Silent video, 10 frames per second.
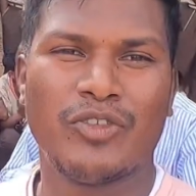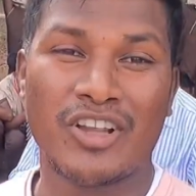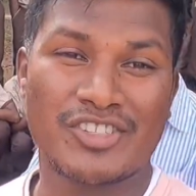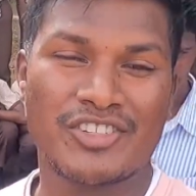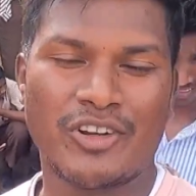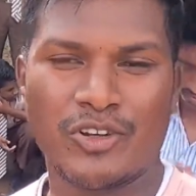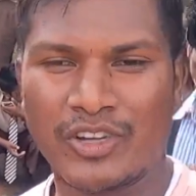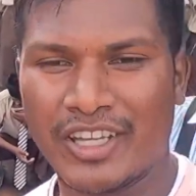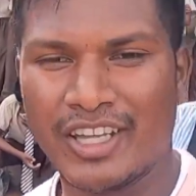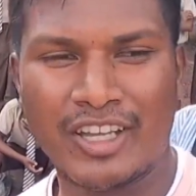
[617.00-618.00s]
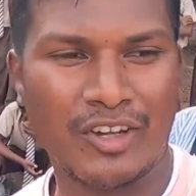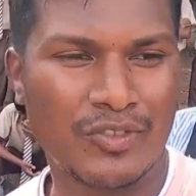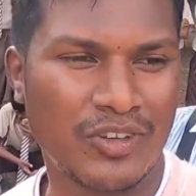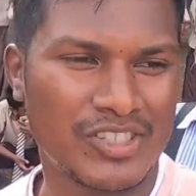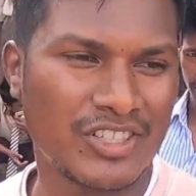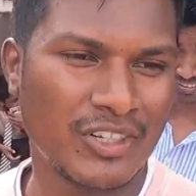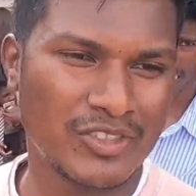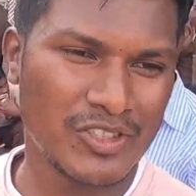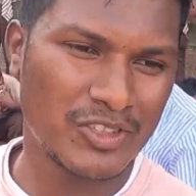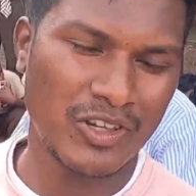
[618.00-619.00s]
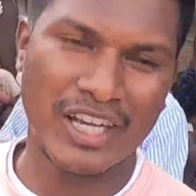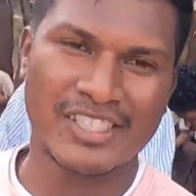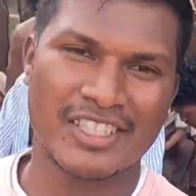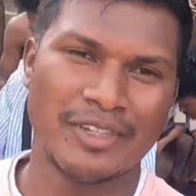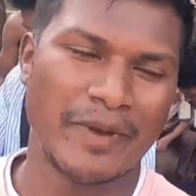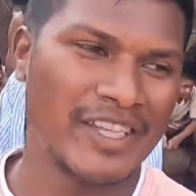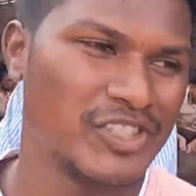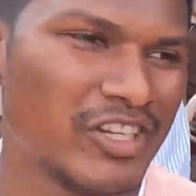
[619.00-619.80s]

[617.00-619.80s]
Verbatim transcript: फर्स्ट राउंड हो गया और फर्स्ट राउंड दोस्तों आज का मैच